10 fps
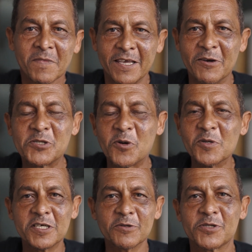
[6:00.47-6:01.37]
que eu
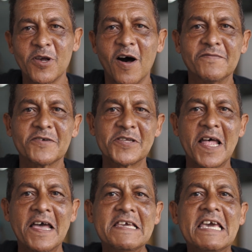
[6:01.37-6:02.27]
escondia os ovos,
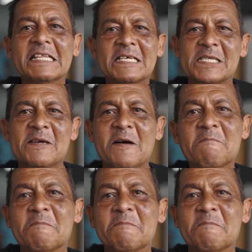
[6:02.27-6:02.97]
né? E eles iam